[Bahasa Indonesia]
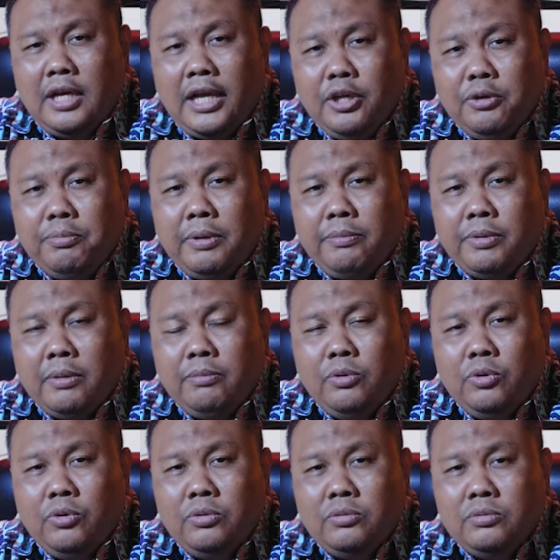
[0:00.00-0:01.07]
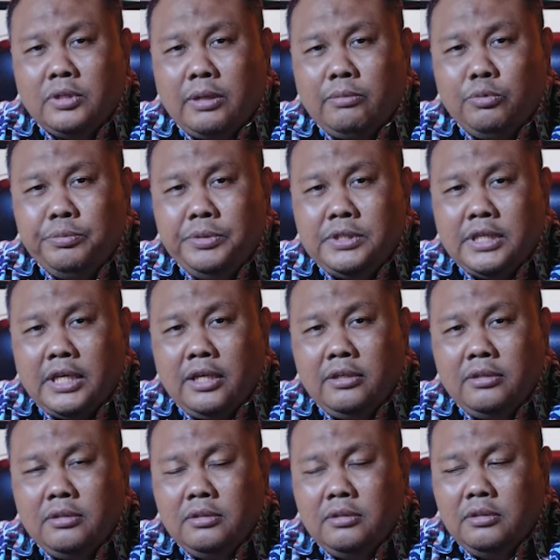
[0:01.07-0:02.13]
ayo Pak Prabowo kamu bisa
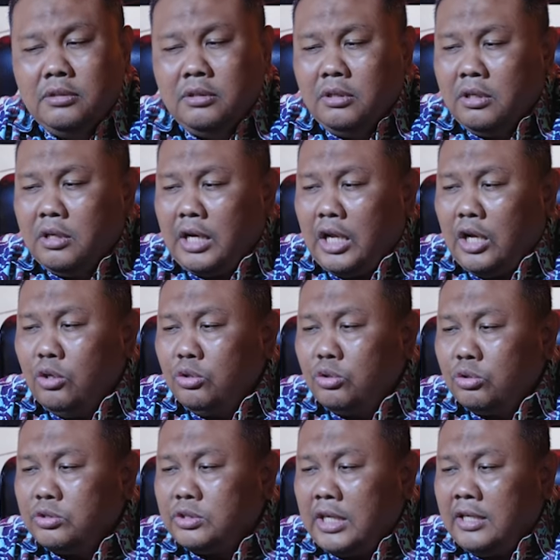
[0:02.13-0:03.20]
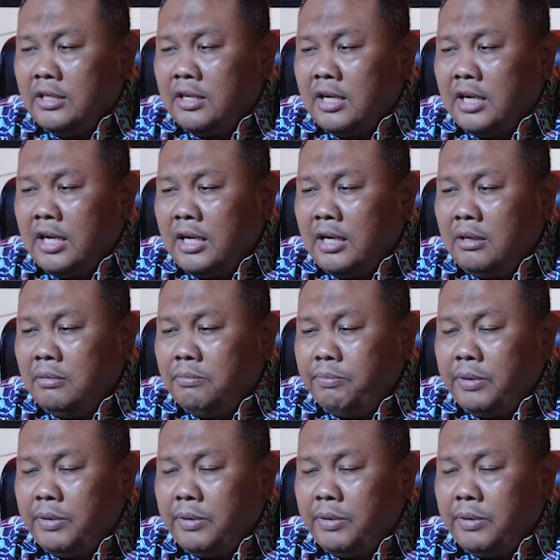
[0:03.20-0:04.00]
kalau untuk sandra